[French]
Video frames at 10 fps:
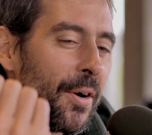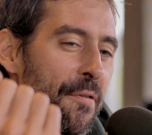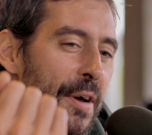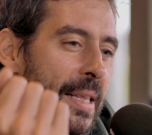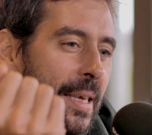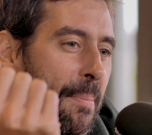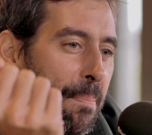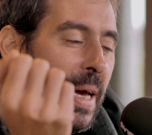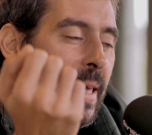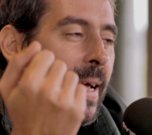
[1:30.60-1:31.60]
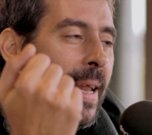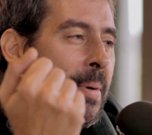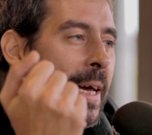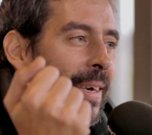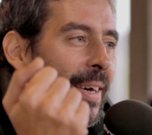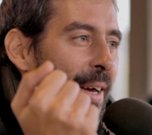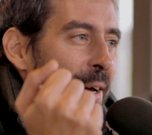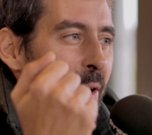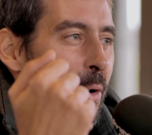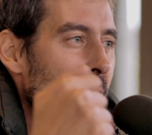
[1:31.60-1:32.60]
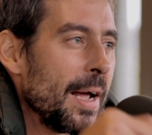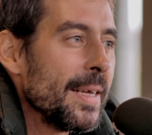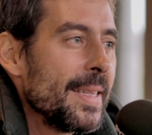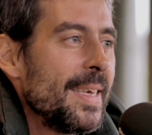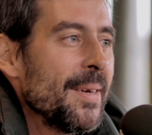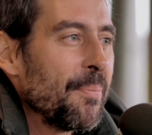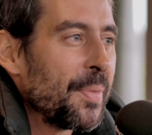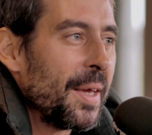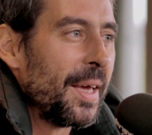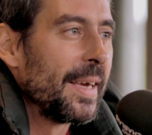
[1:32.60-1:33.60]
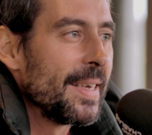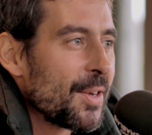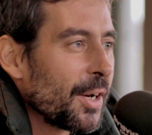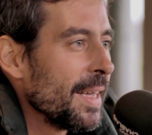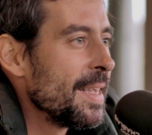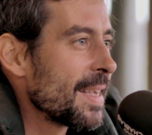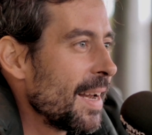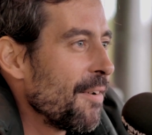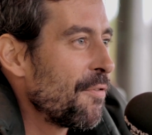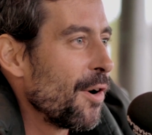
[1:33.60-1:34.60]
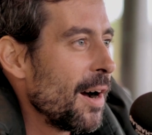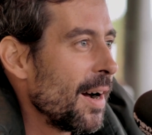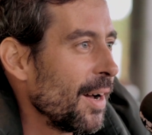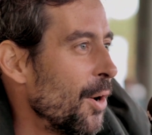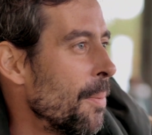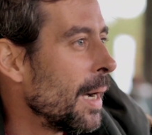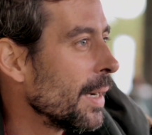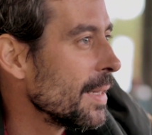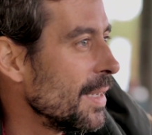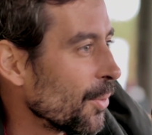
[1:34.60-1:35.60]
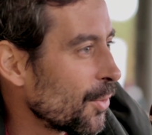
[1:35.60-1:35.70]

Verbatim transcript: qu'en fait, ils payaient les mecs le lundi et qu'ils organisaient la foire le mardi.